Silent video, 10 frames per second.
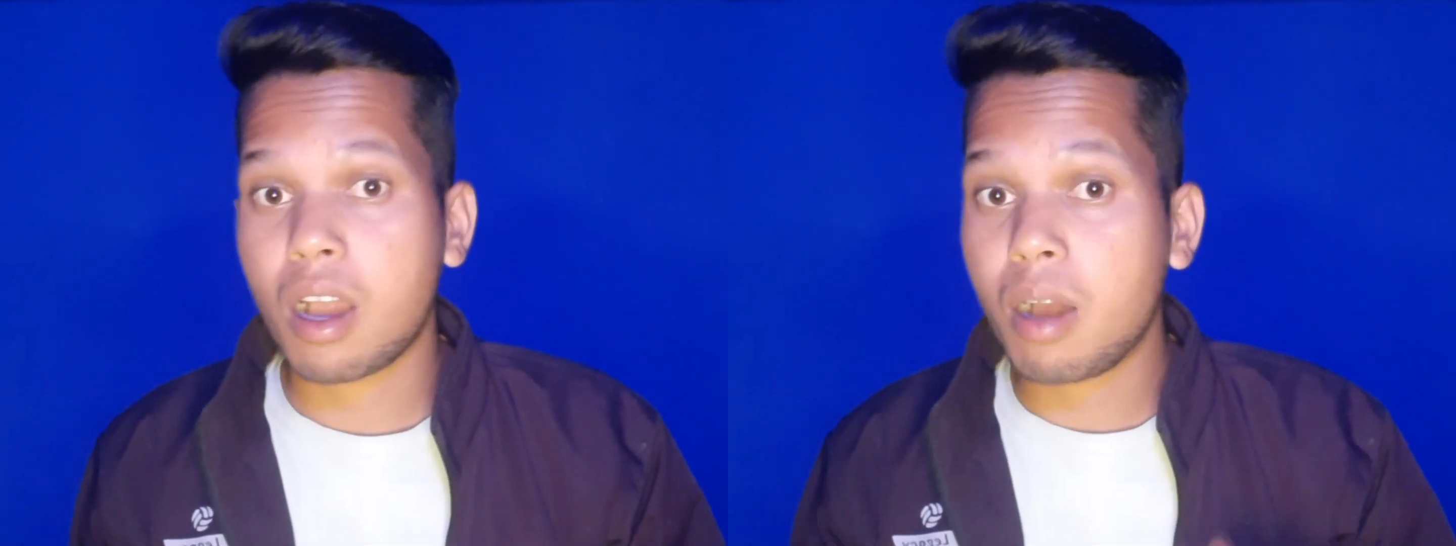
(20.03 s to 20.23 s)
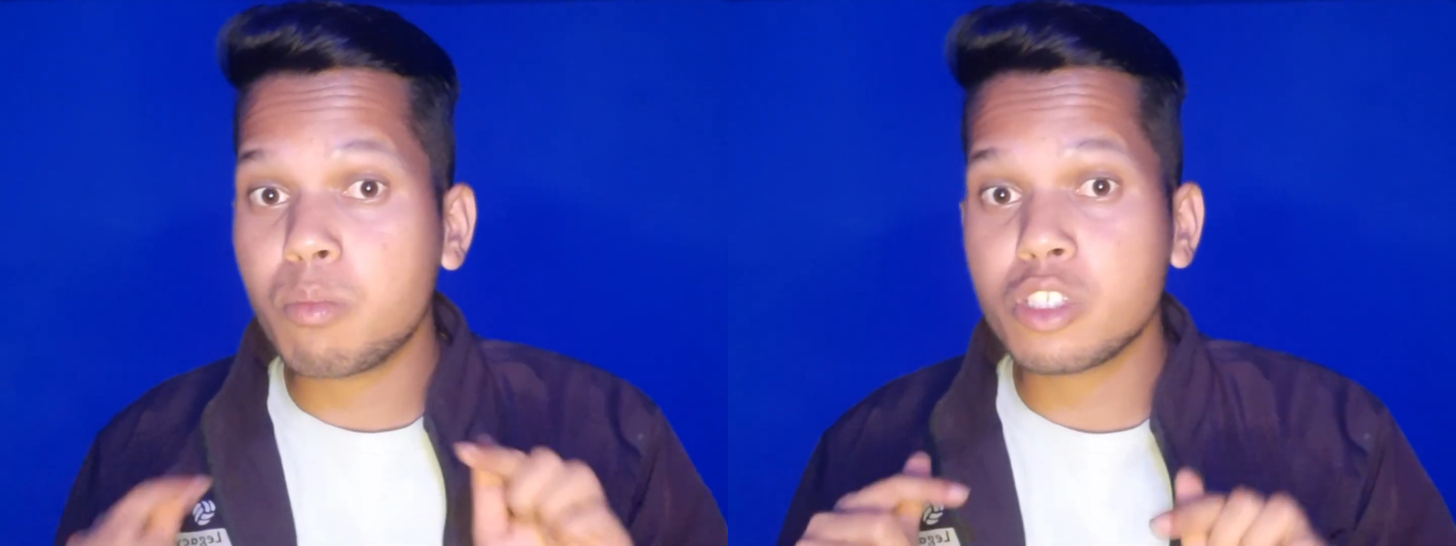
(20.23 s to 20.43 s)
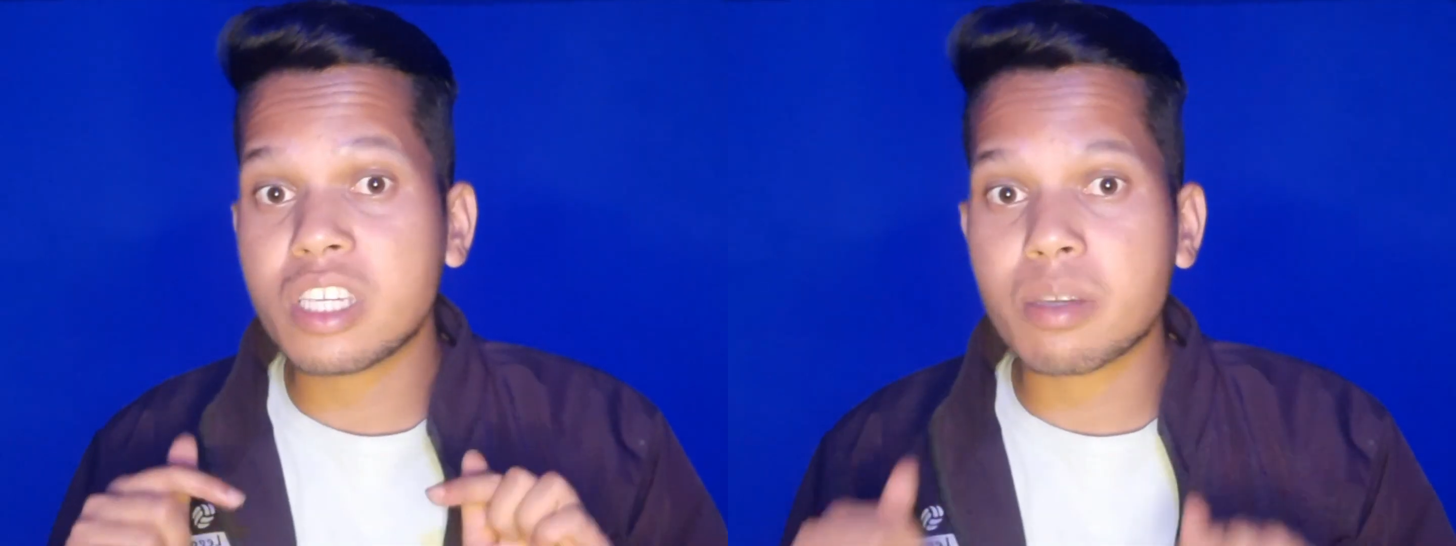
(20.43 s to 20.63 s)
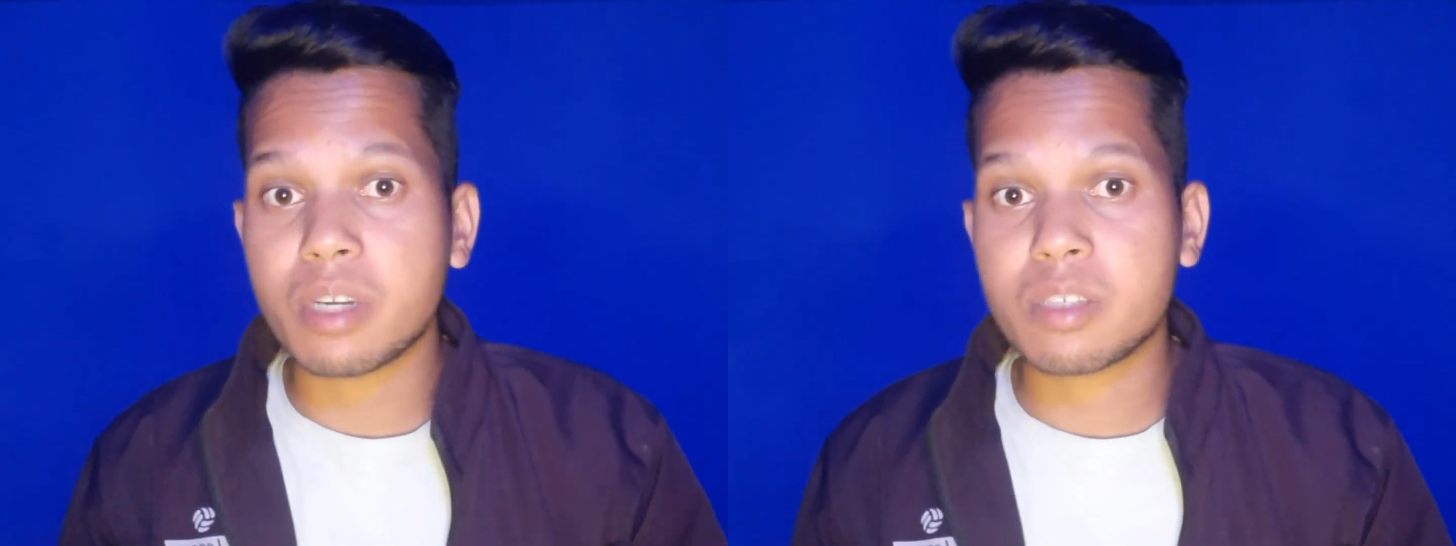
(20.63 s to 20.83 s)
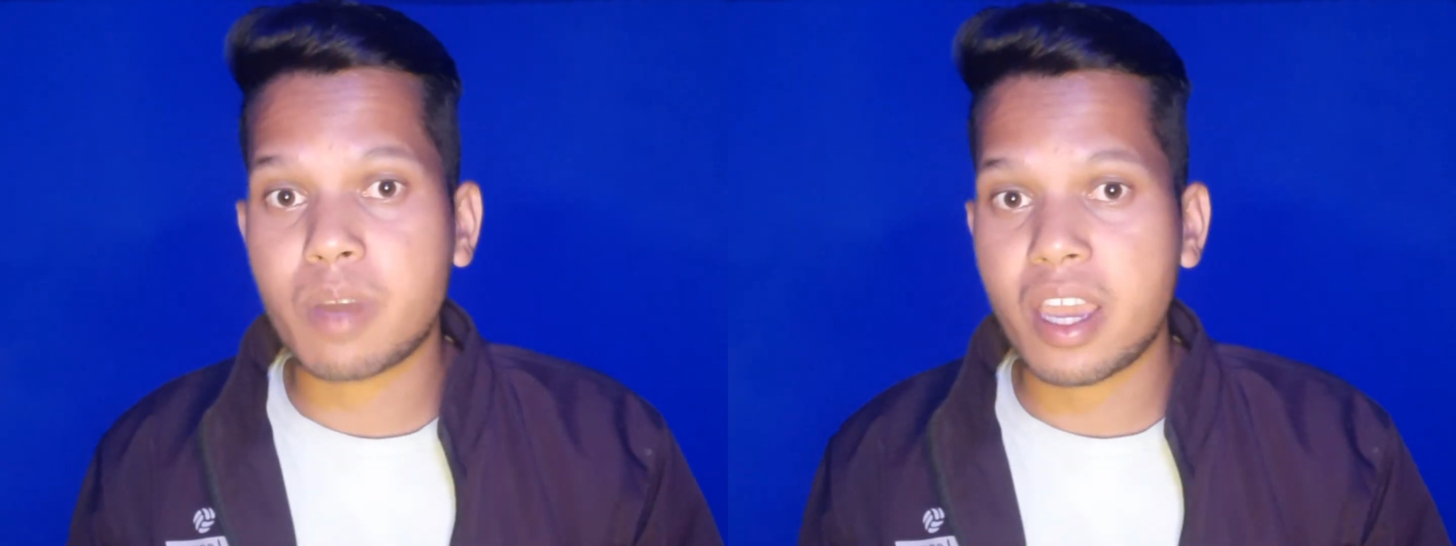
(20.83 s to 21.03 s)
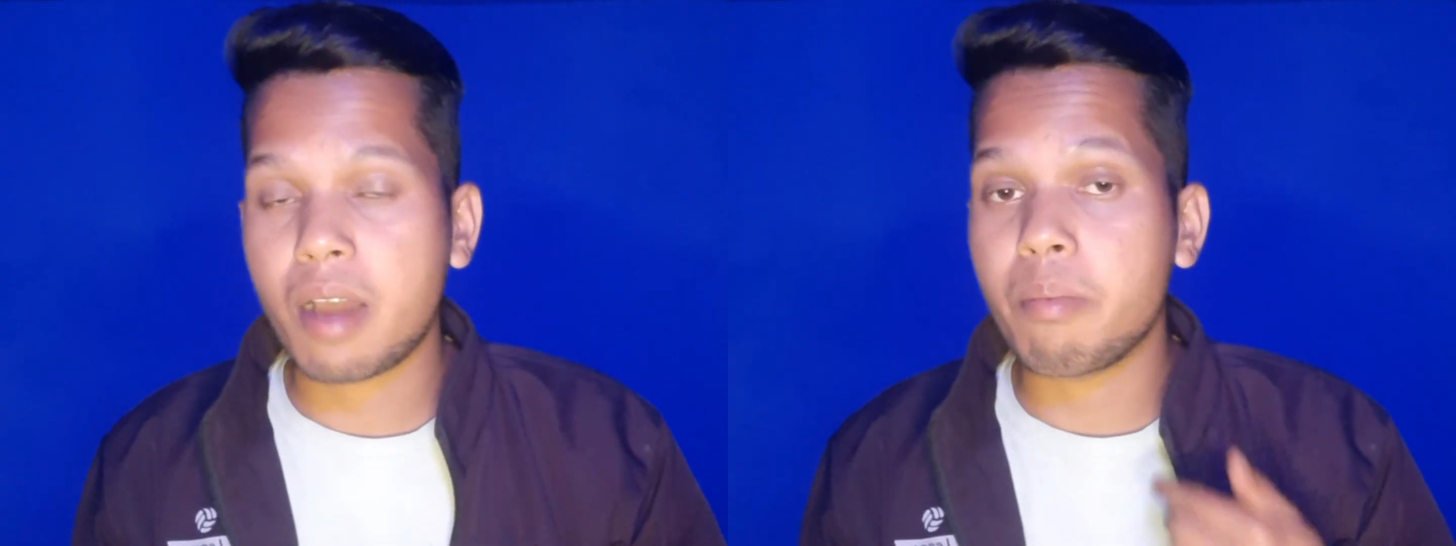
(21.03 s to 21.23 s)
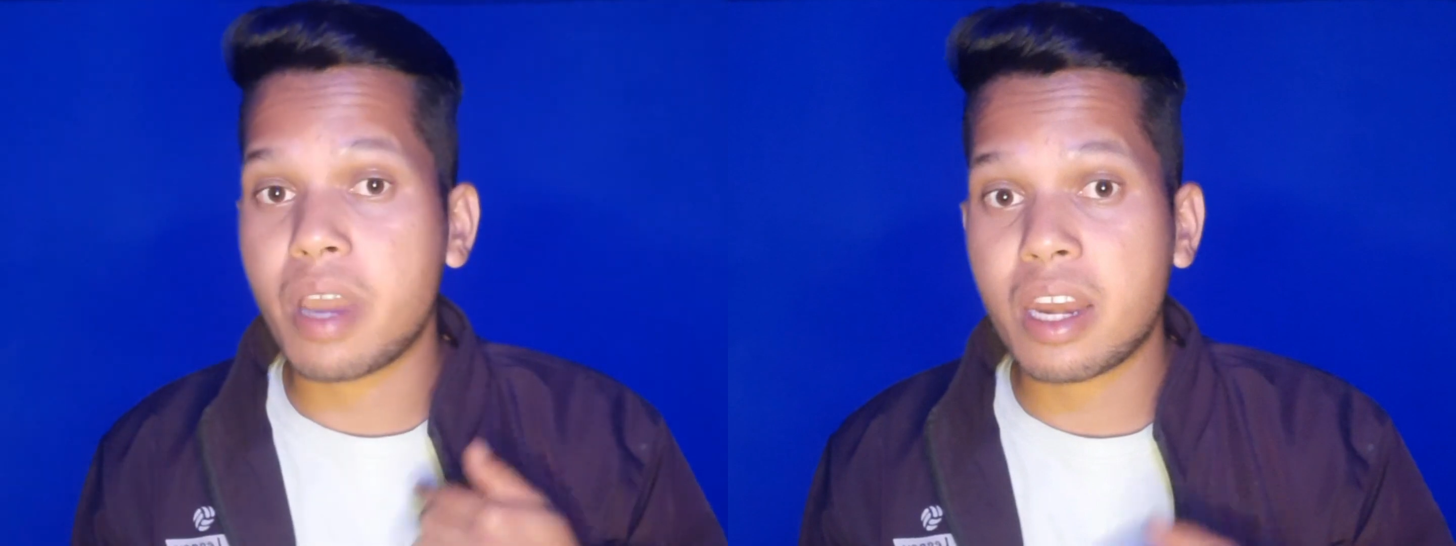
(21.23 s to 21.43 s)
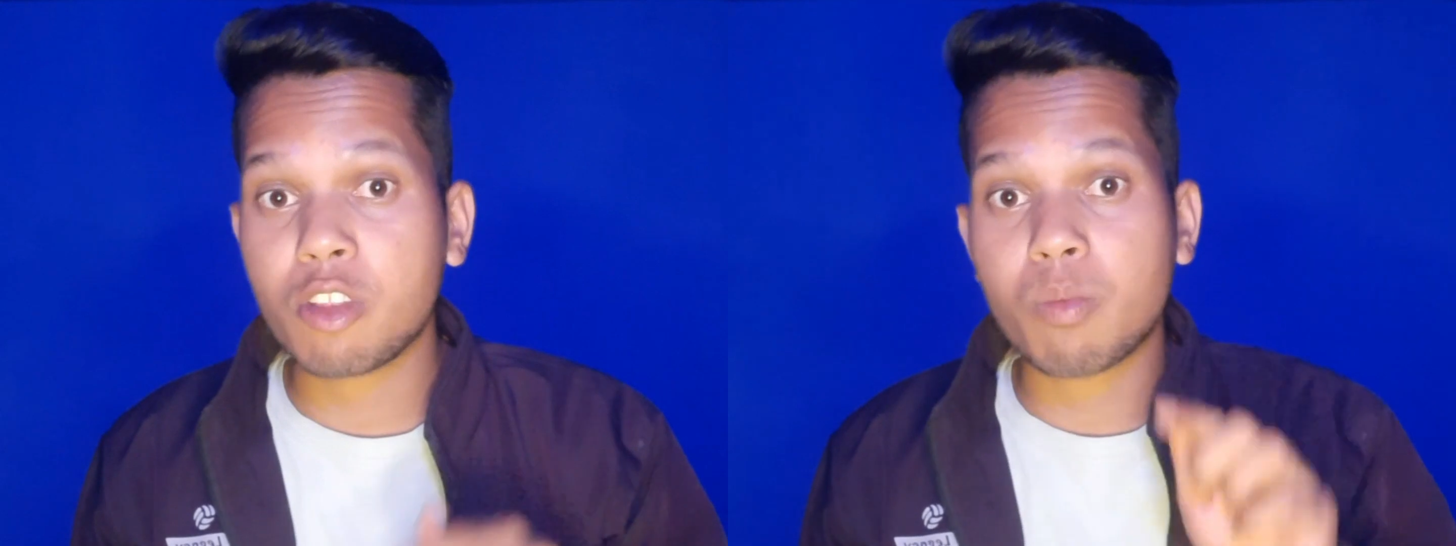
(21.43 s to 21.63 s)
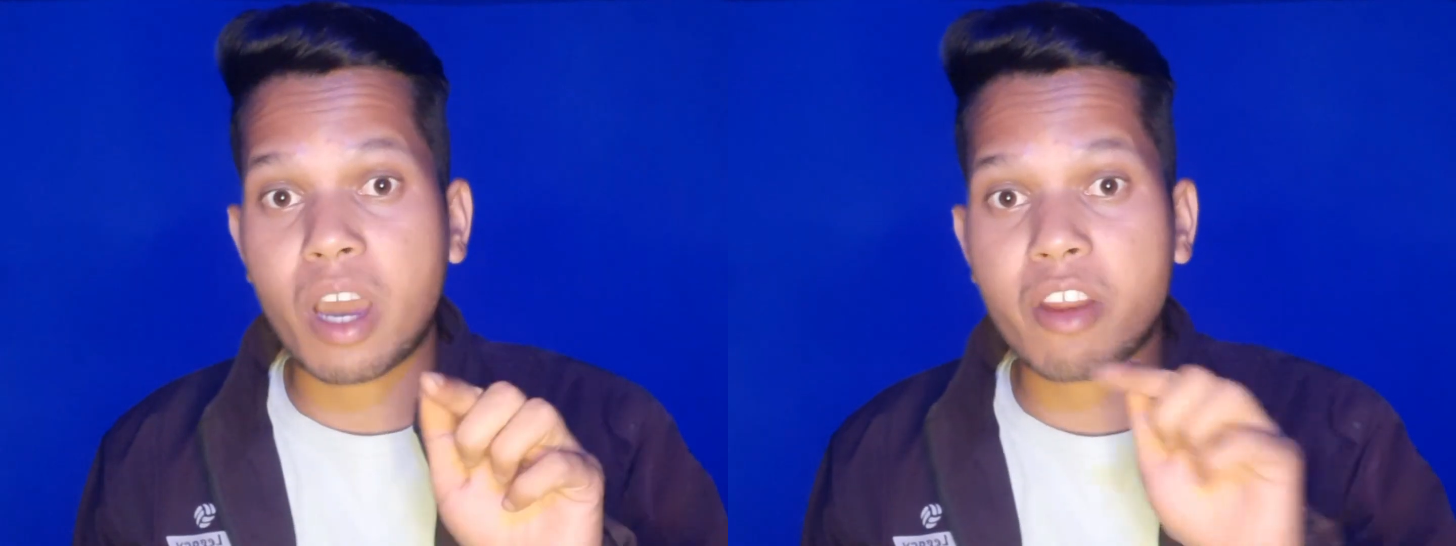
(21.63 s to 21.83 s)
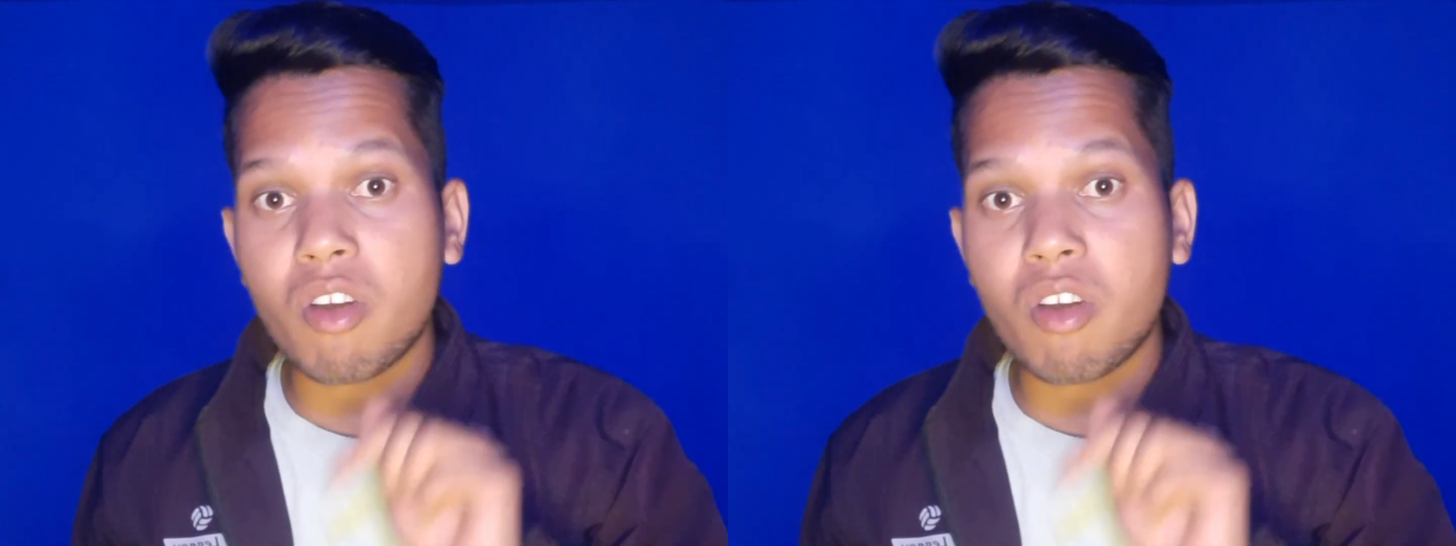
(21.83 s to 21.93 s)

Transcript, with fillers: अब मुझे समझ में आया मैंने तुम्हारे